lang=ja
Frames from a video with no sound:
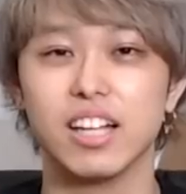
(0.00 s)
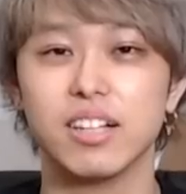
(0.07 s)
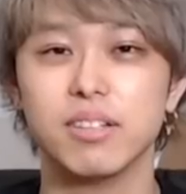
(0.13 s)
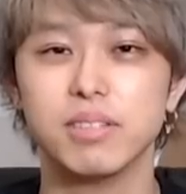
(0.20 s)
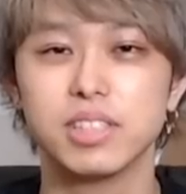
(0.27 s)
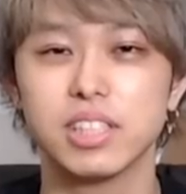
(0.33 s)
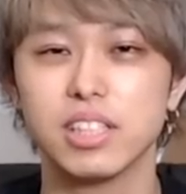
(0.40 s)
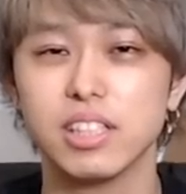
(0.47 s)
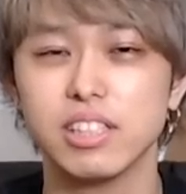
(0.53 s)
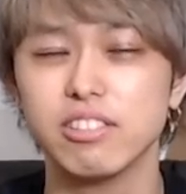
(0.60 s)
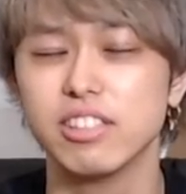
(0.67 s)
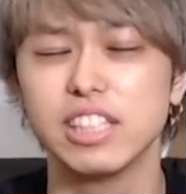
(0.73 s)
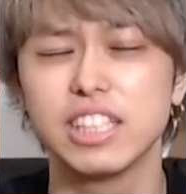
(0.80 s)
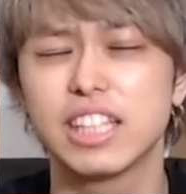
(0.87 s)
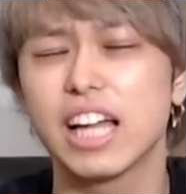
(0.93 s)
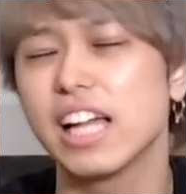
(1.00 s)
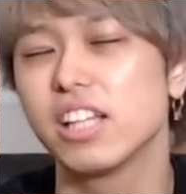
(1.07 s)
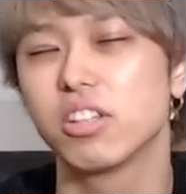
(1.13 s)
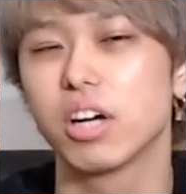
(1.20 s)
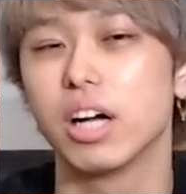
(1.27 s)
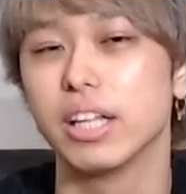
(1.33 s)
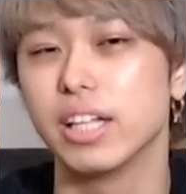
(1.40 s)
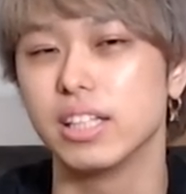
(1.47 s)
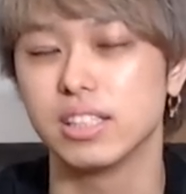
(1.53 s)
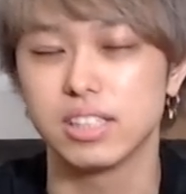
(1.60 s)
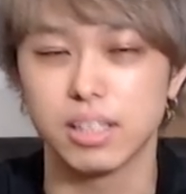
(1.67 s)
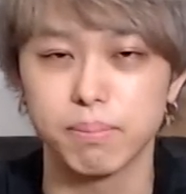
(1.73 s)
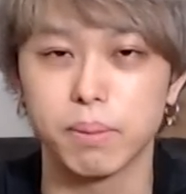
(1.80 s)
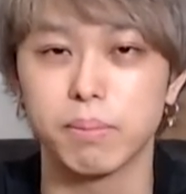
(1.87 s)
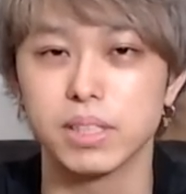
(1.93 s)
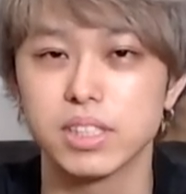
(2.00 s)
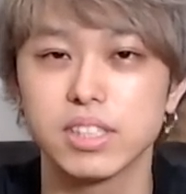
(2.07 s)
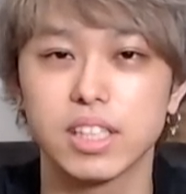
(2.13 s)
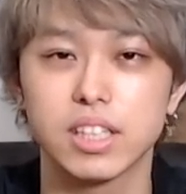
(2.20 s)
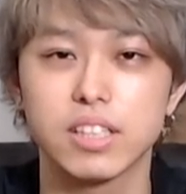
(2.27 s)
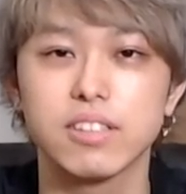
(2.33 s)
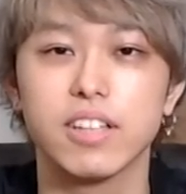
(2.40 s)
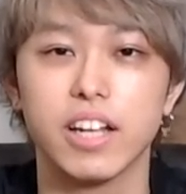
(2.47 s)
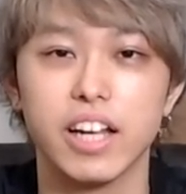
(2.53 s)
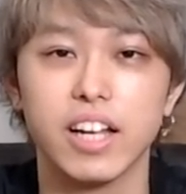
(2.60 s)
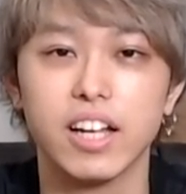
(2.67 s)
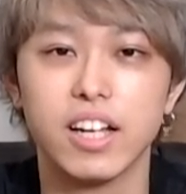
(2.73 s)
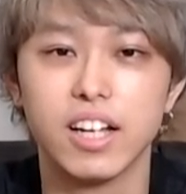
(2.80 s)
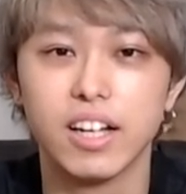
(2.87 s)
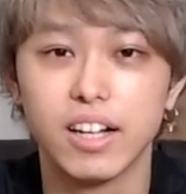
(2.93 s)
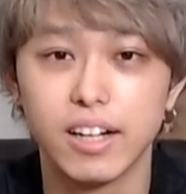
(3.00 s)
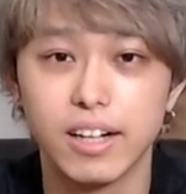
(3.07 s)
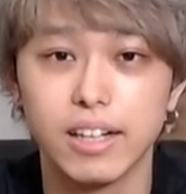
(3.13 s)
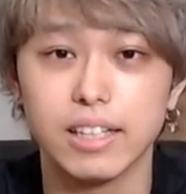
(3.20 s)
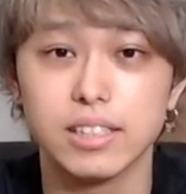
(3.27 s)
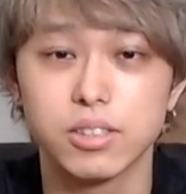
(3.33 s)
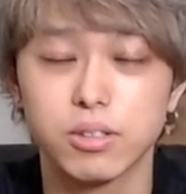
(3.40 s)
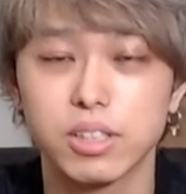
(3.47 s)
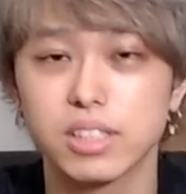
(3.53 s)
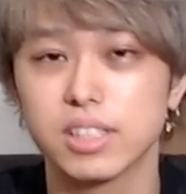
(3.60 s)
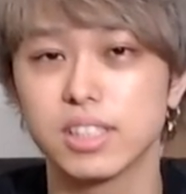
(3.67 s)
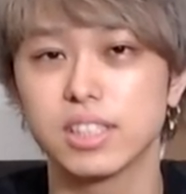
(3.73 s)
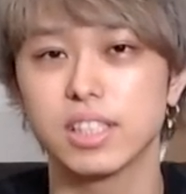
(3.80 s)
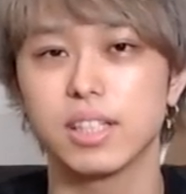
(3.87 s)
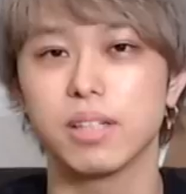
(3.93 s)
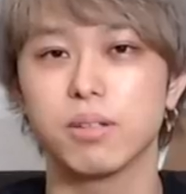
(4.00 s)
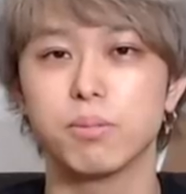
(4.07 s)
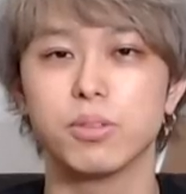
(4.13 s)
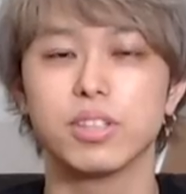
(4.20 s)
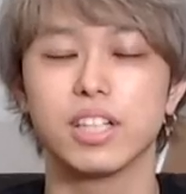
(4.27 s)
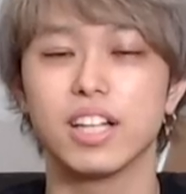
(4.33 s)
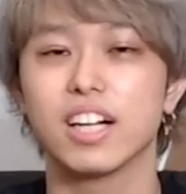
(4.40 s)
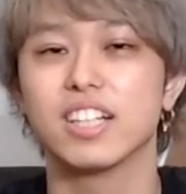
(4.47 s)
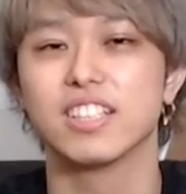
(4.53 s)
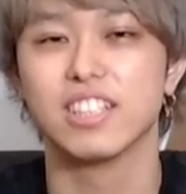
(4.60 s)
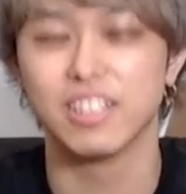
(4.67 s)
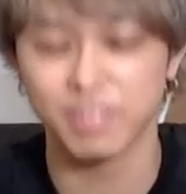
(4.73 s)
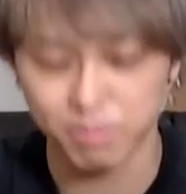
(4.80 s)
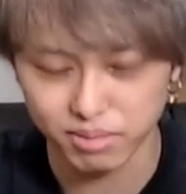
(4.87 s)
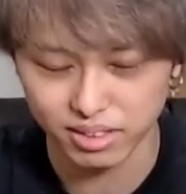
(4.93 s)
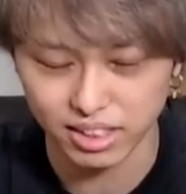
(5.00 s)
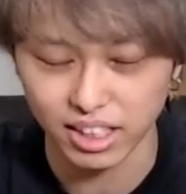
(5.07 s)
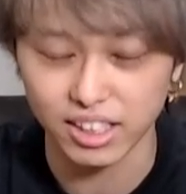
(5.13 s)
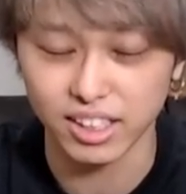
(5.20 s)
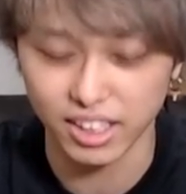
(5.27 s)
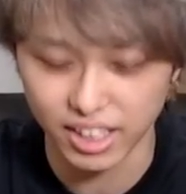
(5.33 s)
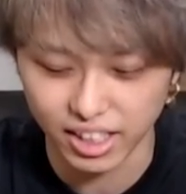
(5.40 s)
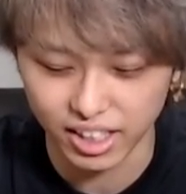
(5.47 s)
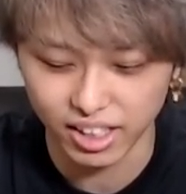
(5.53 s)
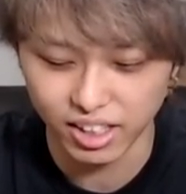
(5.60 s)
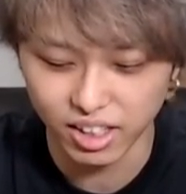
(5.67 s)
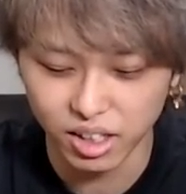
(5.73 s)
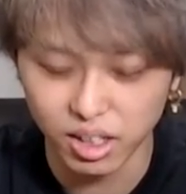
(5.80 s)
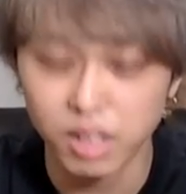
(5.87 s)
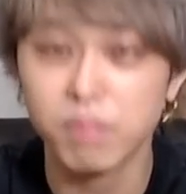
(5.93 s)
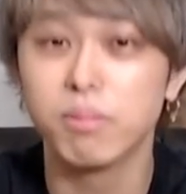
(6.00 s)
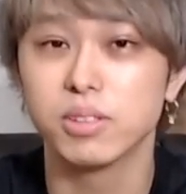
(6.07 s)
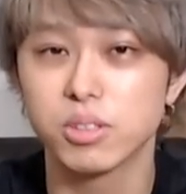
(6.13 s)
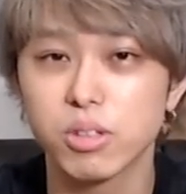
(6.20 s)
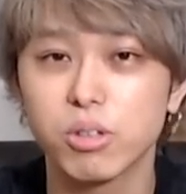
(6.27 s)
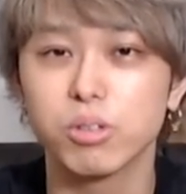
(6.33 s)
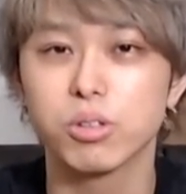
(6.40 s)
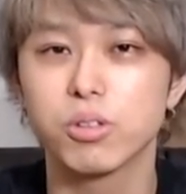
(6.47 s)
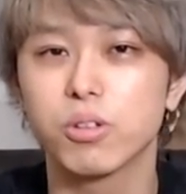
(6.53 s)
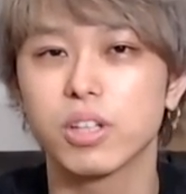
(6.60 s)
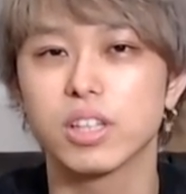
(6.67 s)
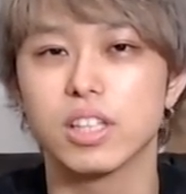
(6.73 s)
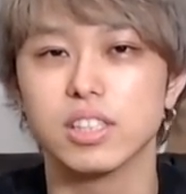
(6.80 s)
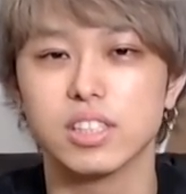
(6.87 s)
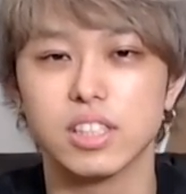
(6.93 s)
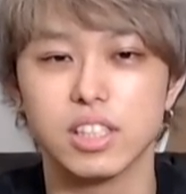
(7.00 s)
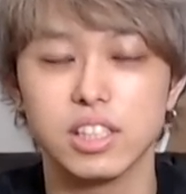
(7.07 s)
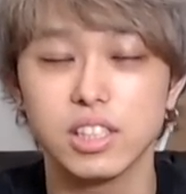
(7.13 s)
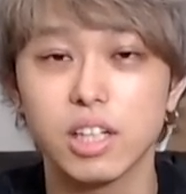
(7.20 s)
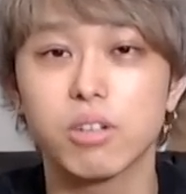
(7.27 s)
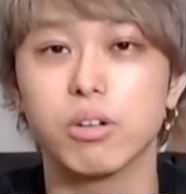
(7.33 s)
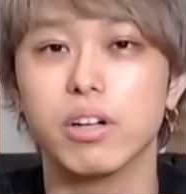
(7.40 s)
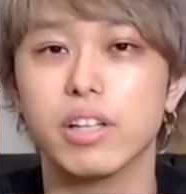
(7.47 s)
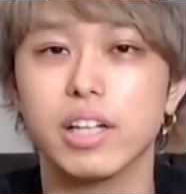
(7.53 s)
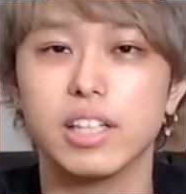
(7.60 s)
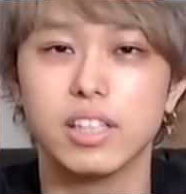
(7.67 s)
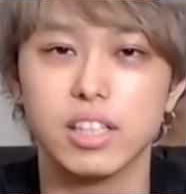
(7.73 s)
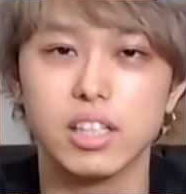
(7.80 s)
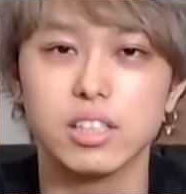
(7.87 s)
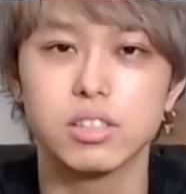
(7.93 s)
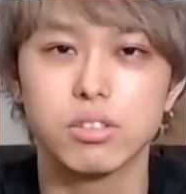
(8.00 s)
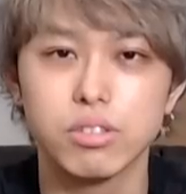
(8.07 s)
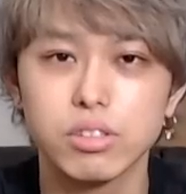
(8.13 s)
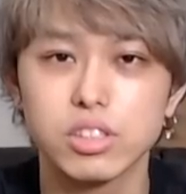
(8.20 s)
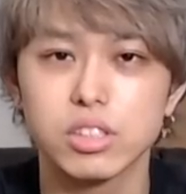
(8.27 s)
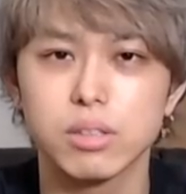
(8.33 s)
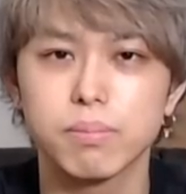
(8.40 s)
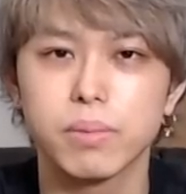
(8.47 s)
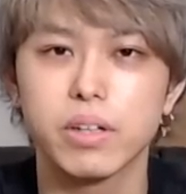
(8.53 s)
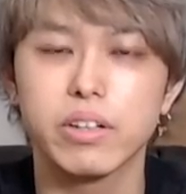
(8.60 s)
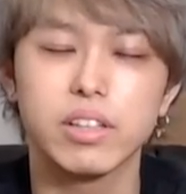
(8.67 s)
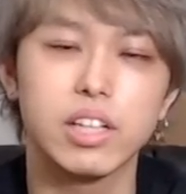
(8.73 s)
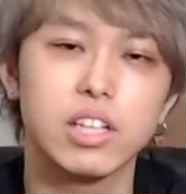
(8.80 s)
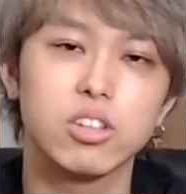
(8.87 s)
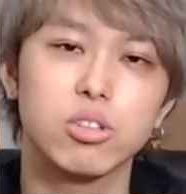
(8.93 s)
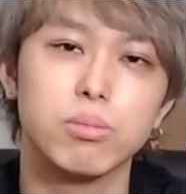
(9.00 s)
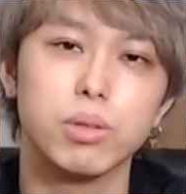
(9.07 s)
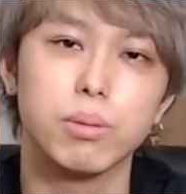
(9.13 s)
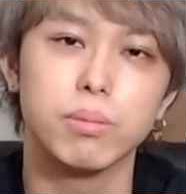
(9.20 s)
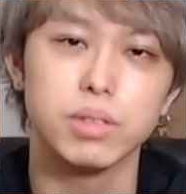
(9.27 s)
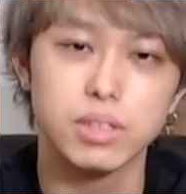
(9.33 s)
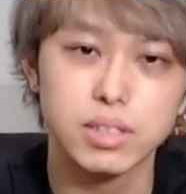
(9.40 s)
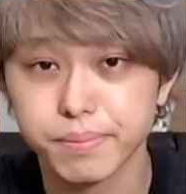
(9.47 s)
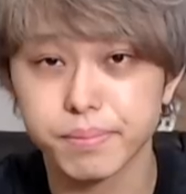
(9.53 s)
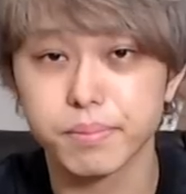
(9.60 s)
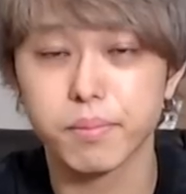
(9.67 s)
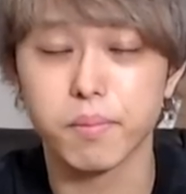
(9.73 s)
別に痛いとかはないです。やっぱ麻酔やってるんでね、はい、そこは全然あの問題なかったんで、まあそこほんと良かったですね。痛くはないんで、そこの心配はないと思います。